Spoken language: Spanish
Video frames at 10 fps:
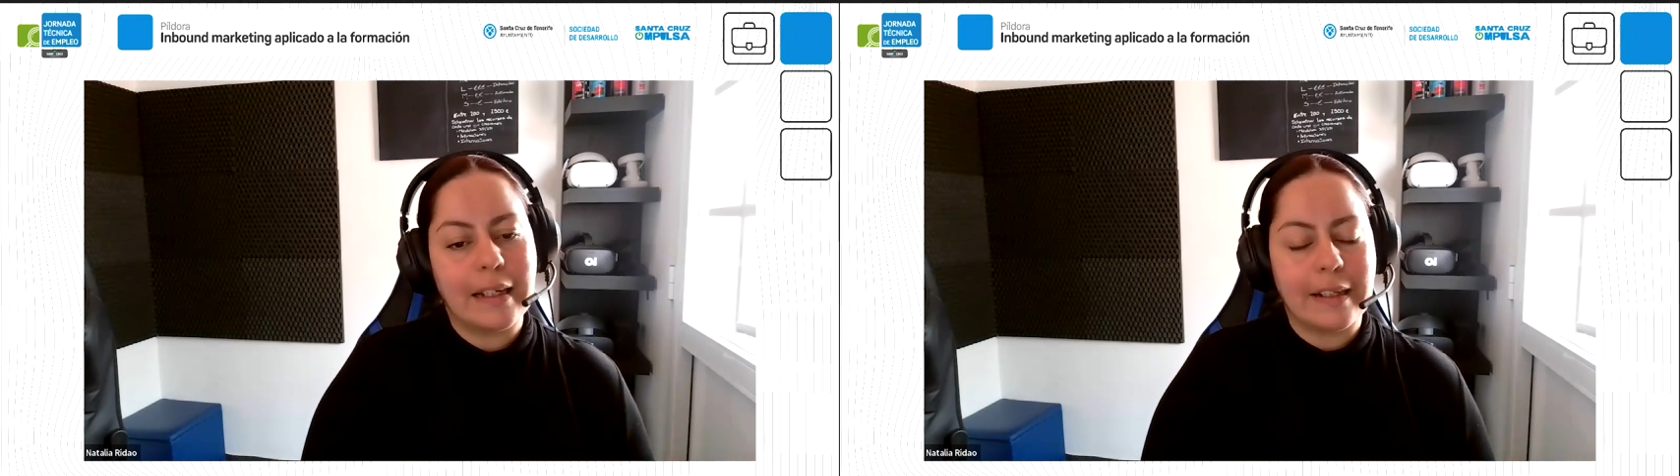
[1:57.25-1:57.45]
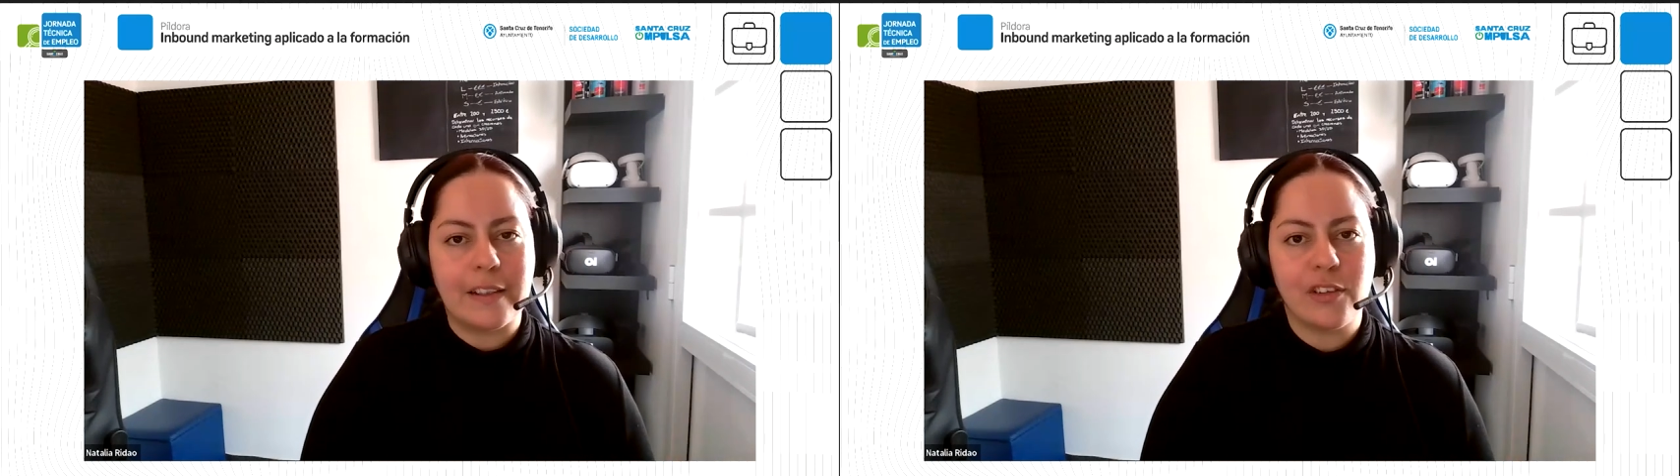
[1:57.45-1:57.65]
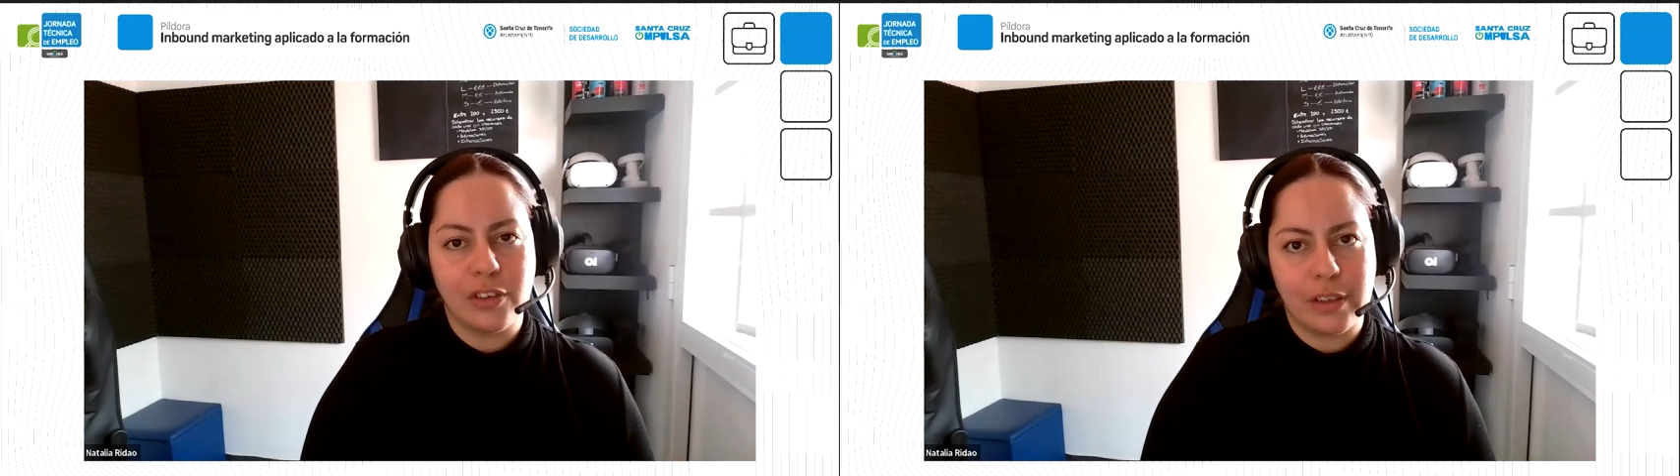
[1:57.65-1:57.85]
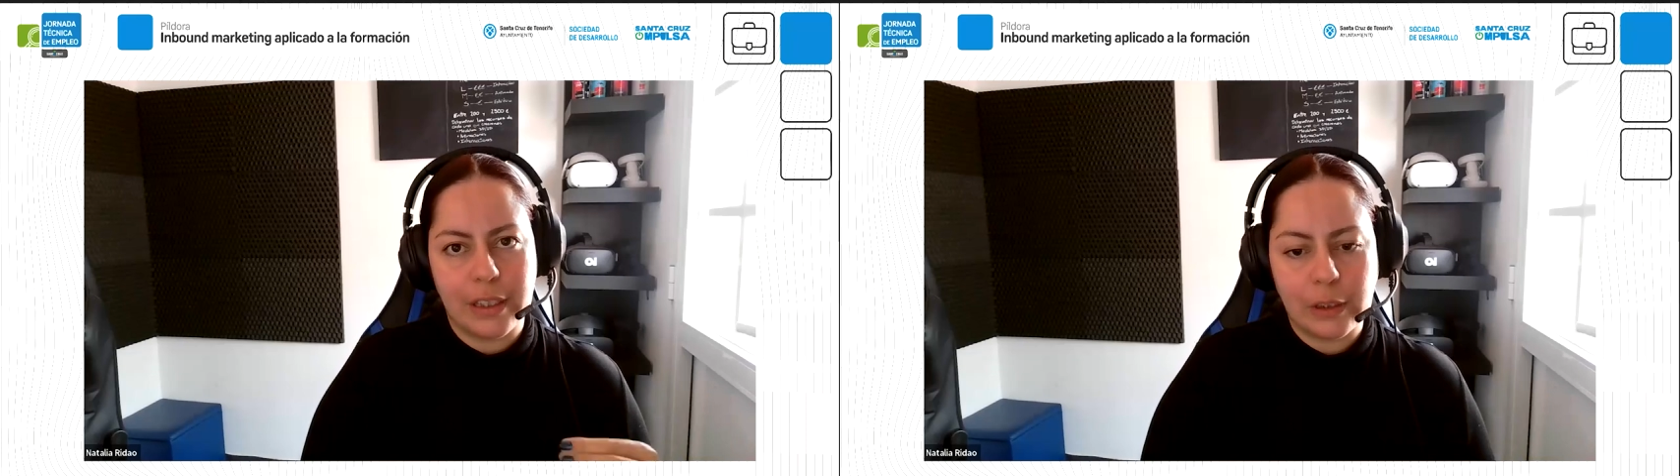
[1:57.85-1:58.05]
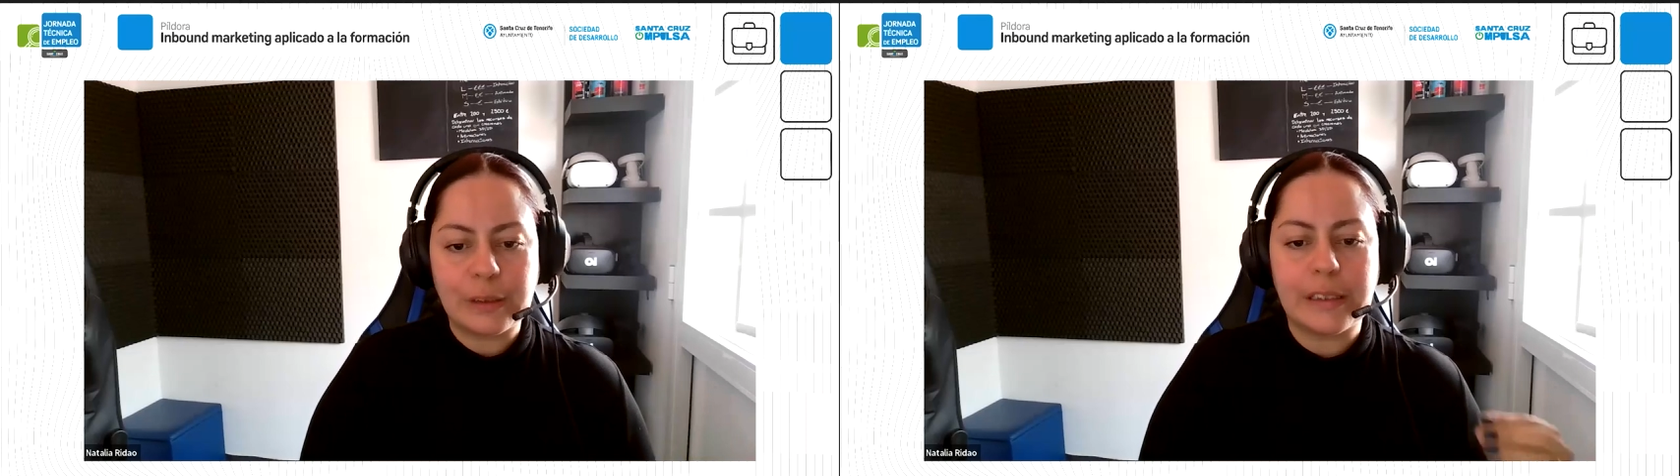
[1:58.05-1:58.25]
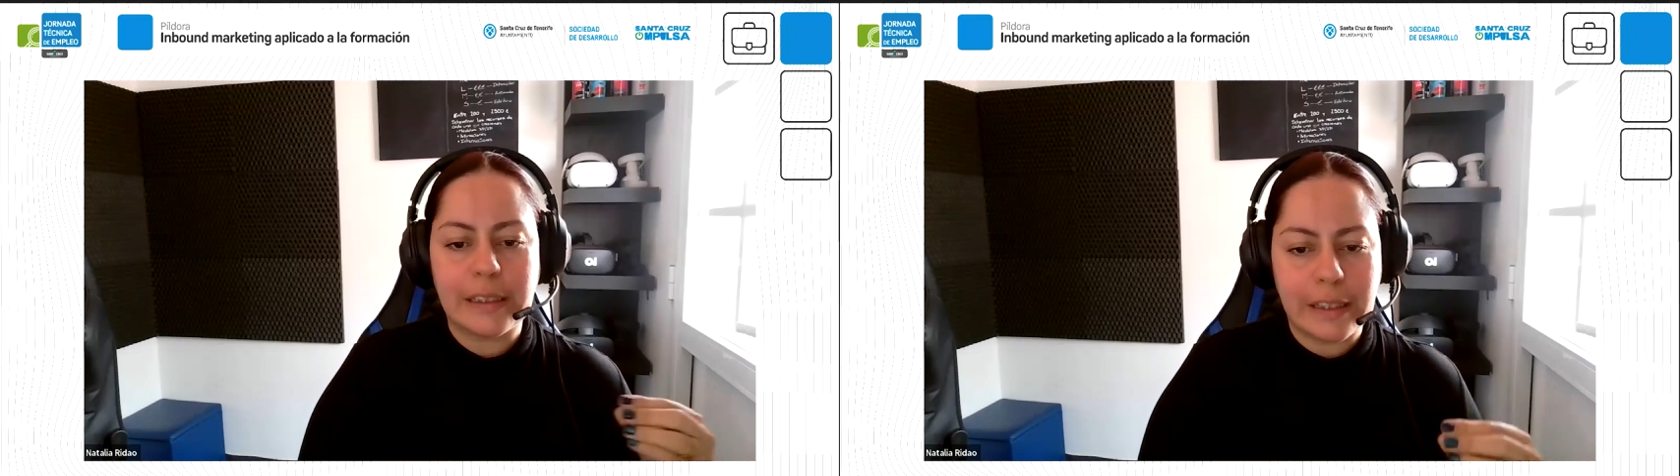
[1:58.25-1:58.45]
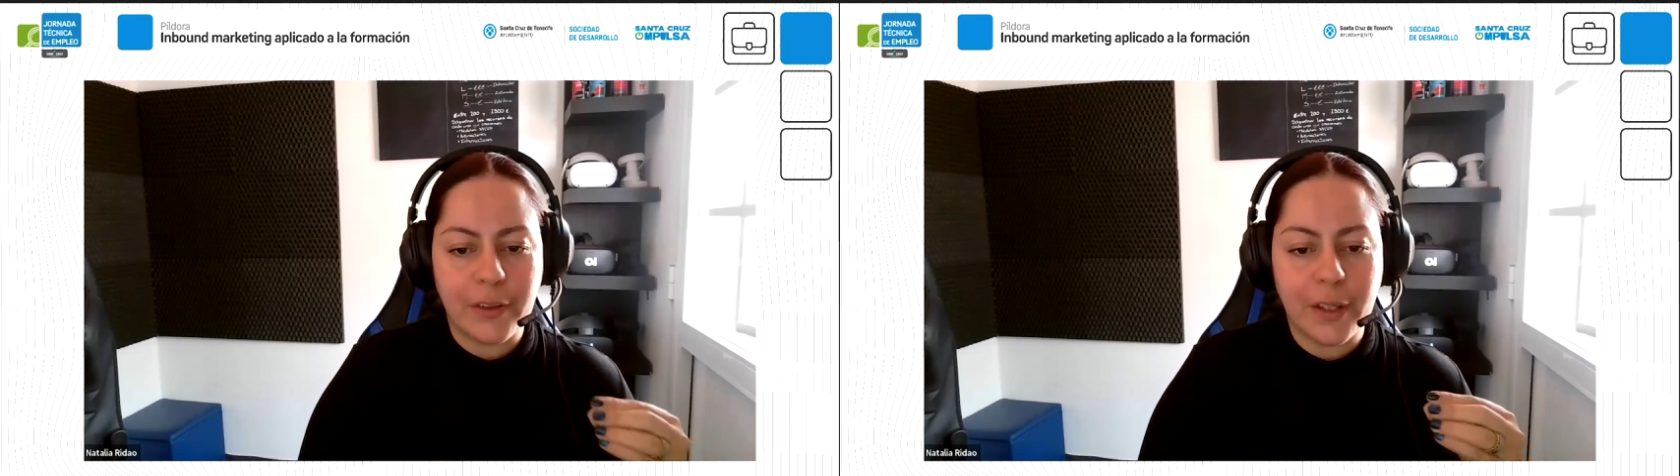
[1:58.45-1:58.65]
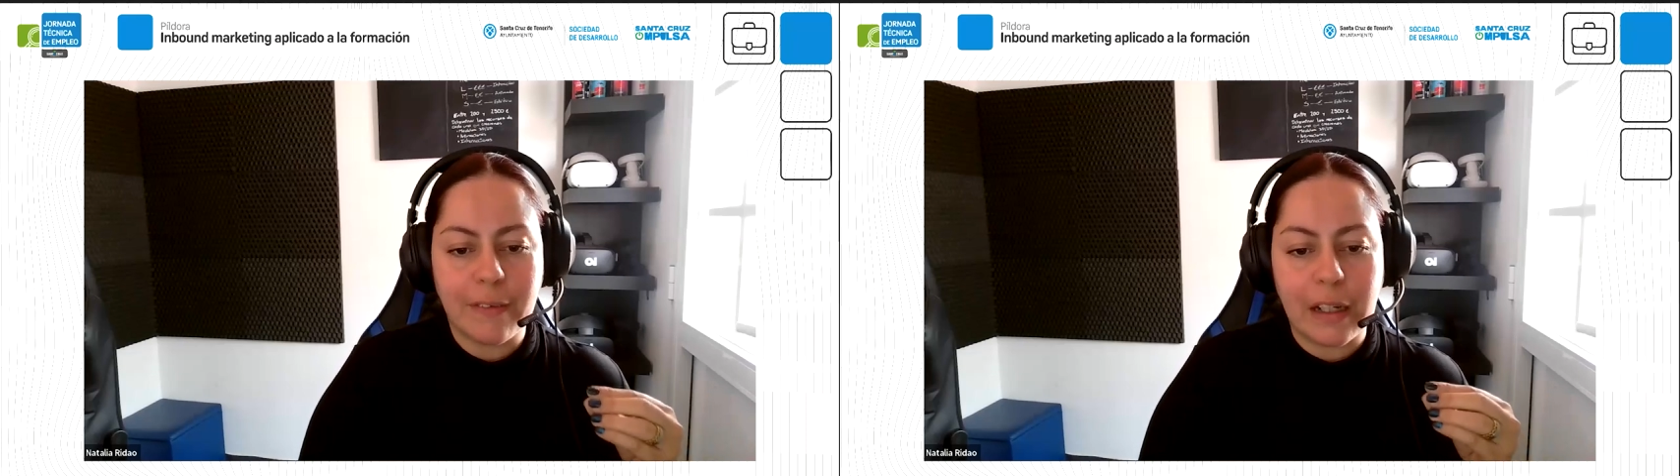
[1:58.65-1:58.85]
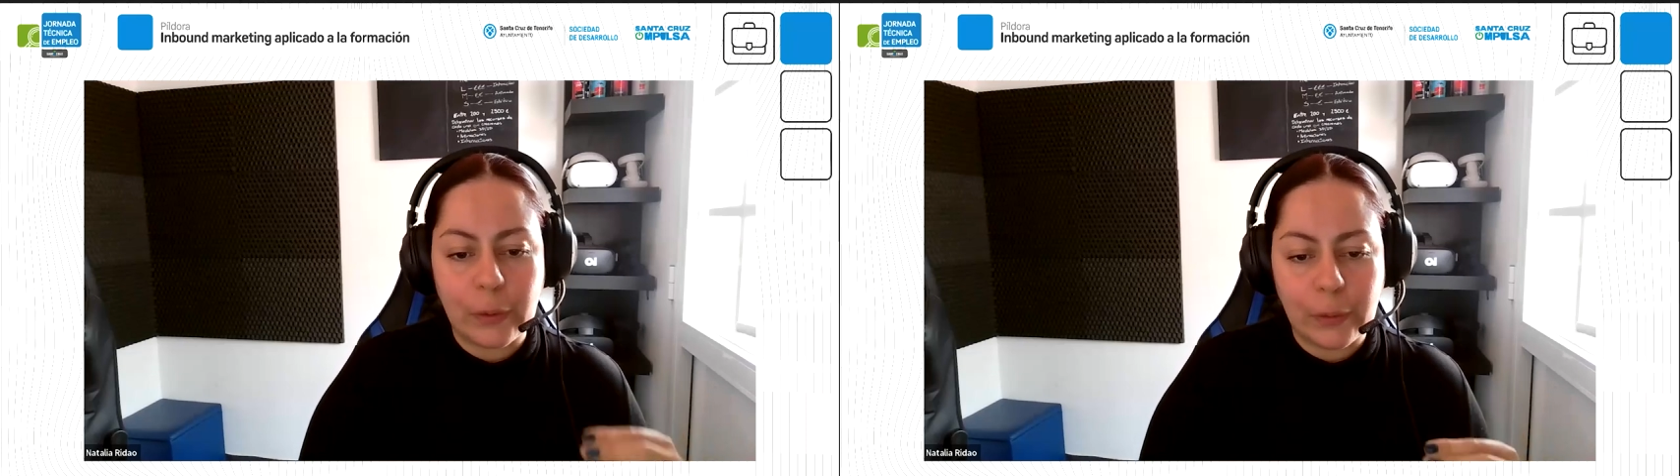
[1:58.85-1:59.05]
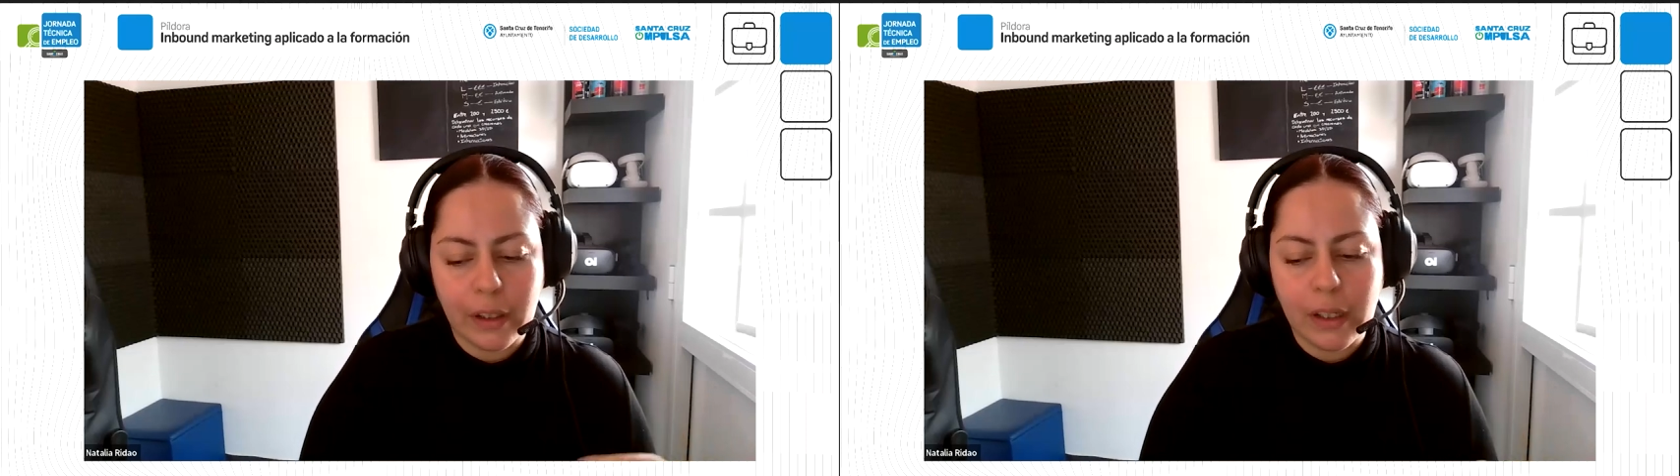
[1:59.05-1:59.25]
la creación de contenido de
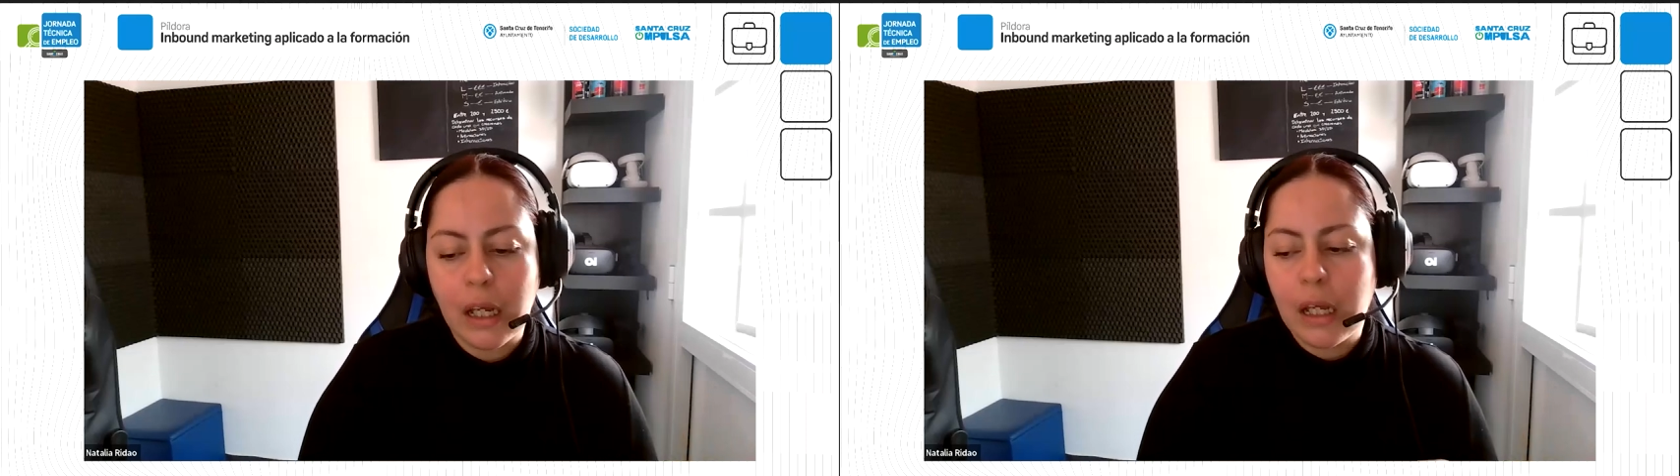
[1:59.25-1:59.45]
valor